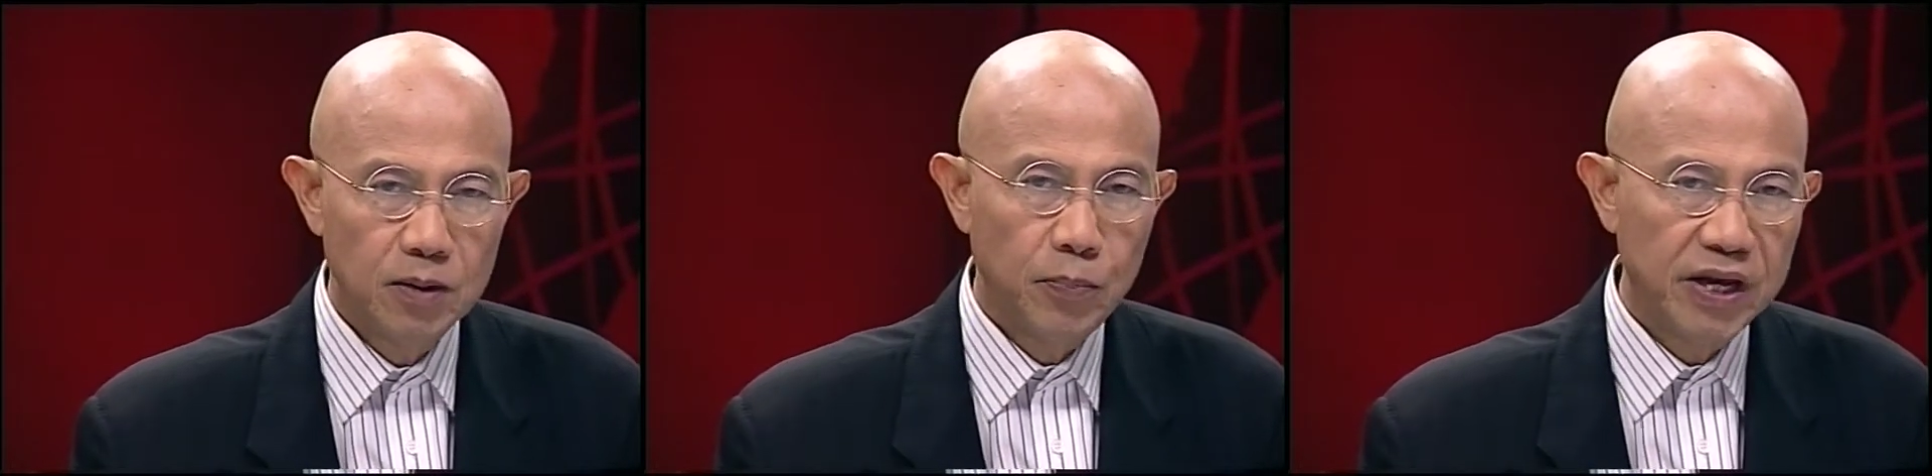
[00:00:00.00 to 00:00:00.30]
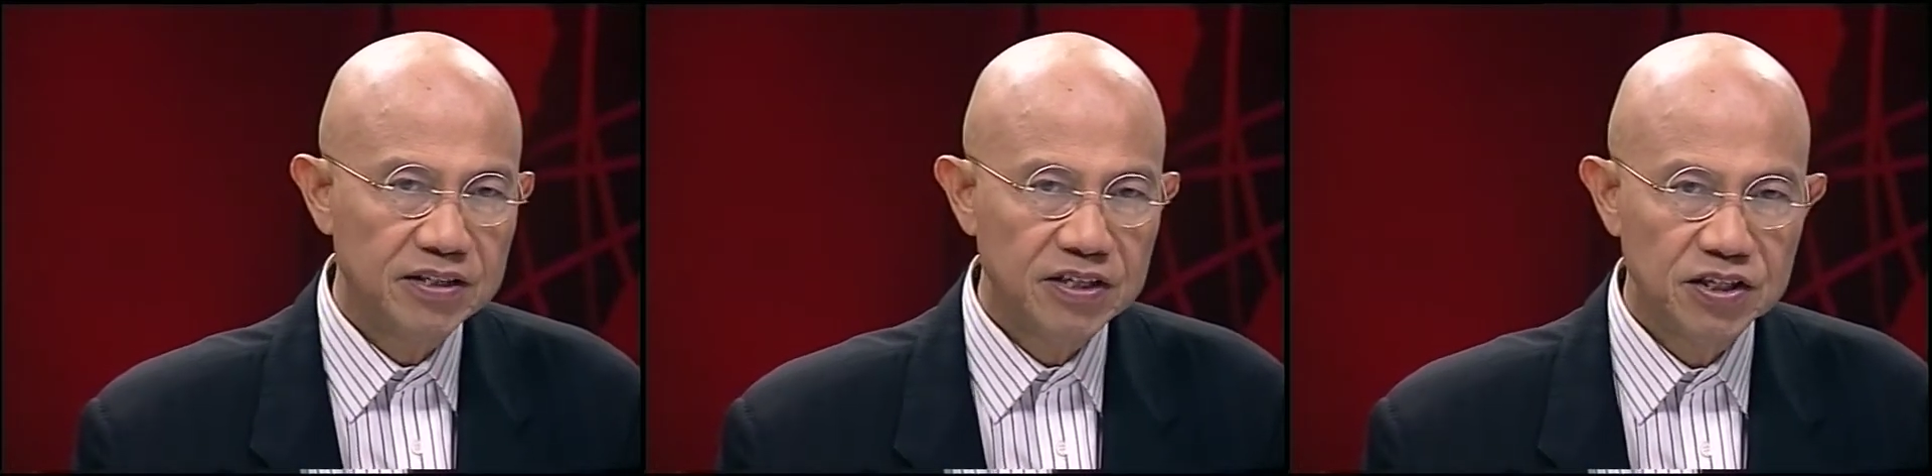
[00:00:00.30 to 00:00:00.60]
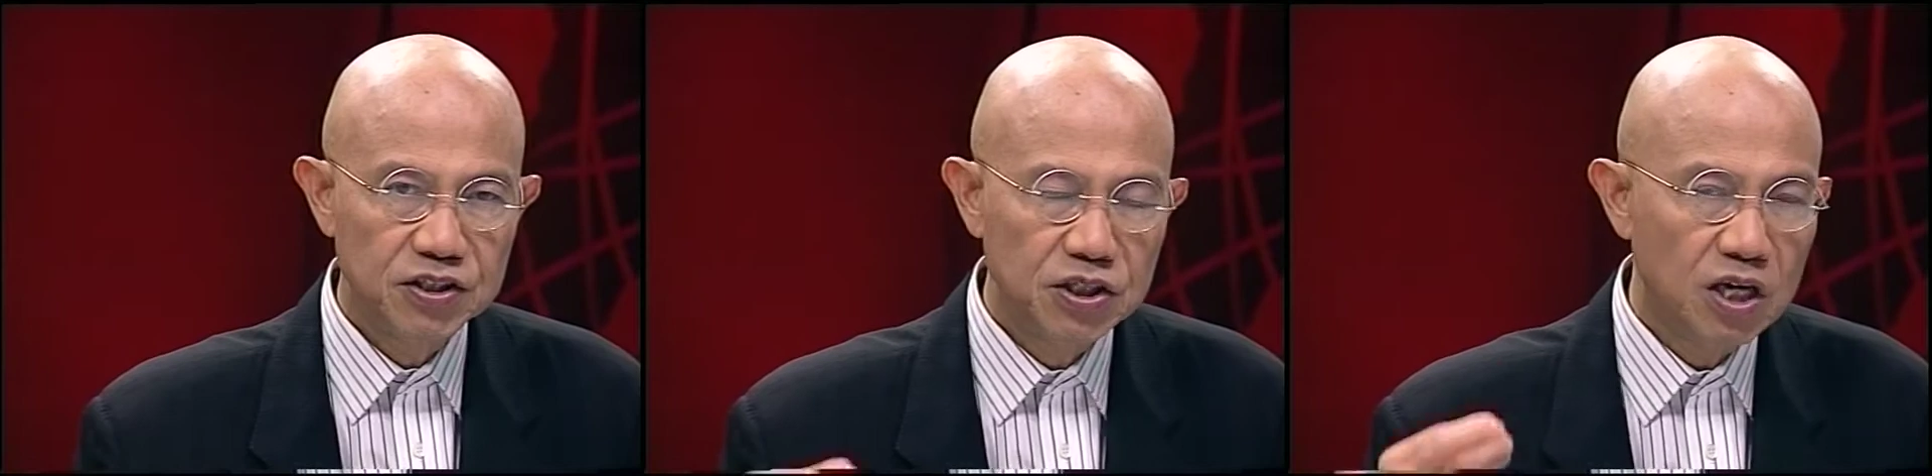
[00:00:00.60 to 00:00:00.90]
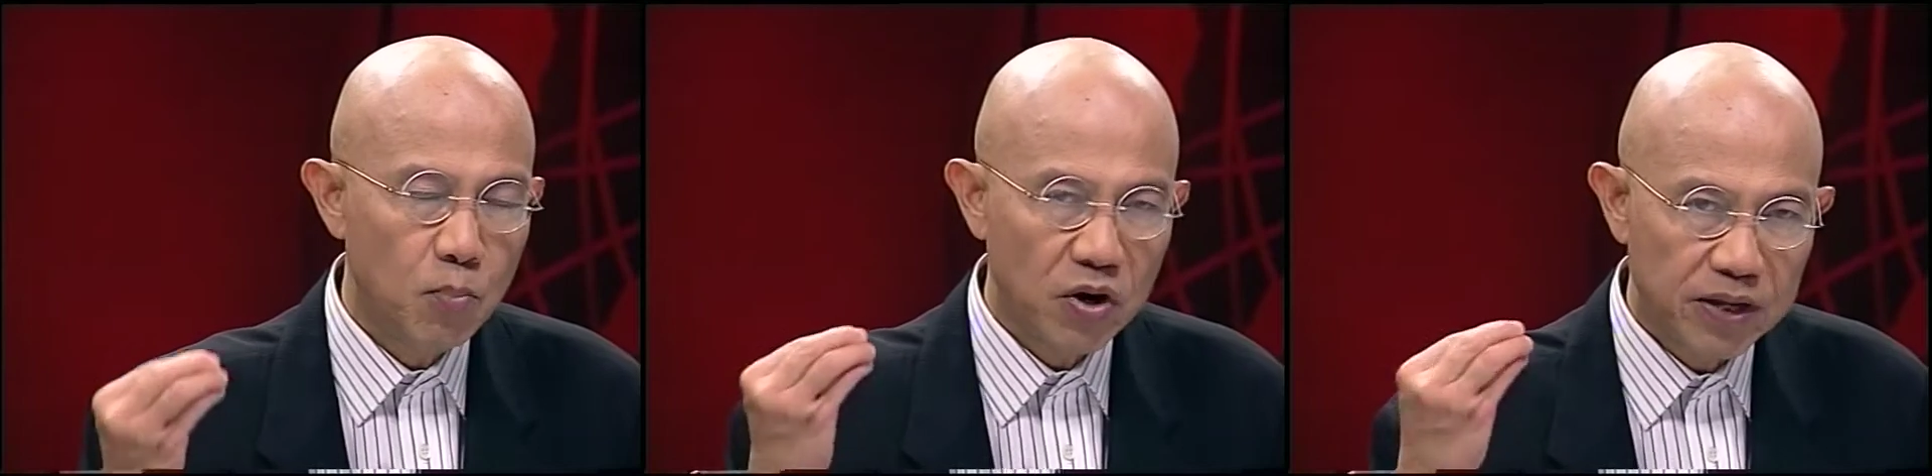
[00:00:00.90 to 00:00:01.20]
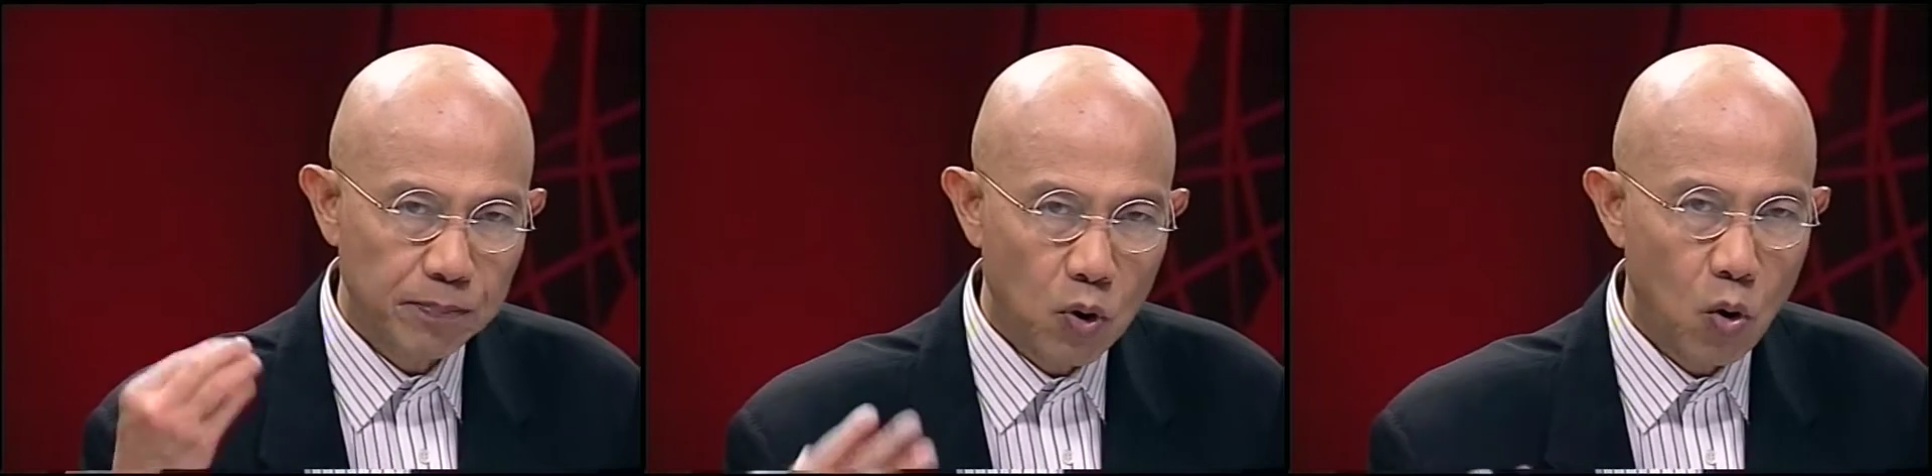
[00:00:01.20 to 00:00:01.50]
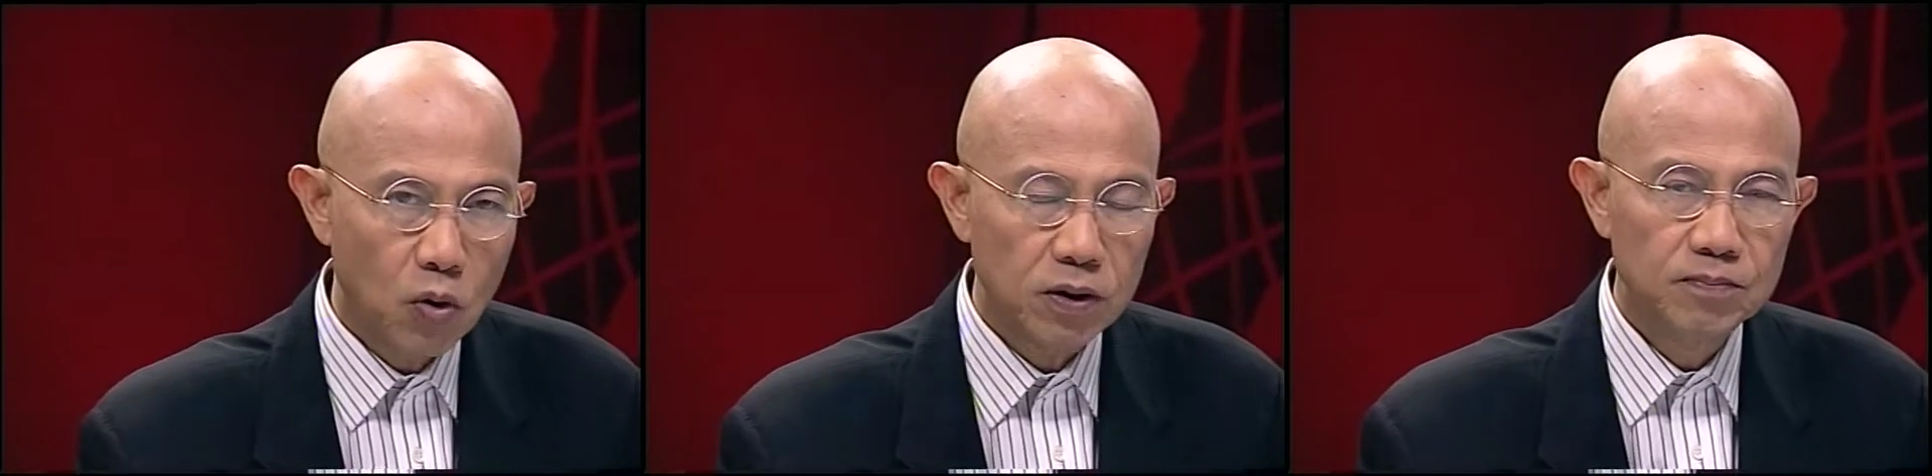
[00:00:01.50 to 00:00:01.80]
เป็นสินเชื่อบริโภค